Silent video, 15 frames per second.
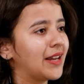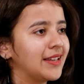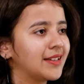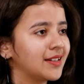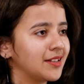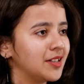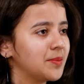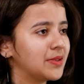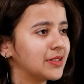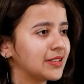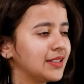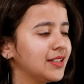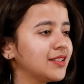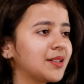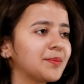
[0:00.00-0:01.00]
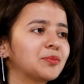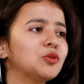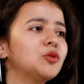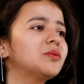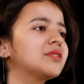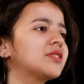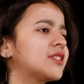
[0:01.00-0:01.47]
पढ़ाई करनी पड़ती है तब
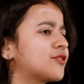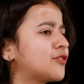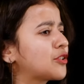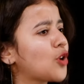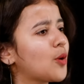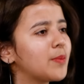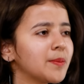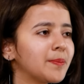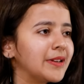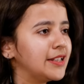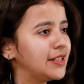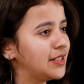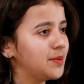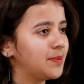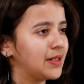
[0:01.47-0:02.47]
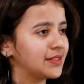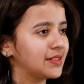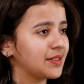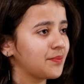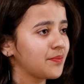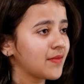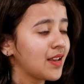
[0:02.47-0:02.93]
तो डिस्ट्रिक्ट टॉपर बन ही नहीं पाते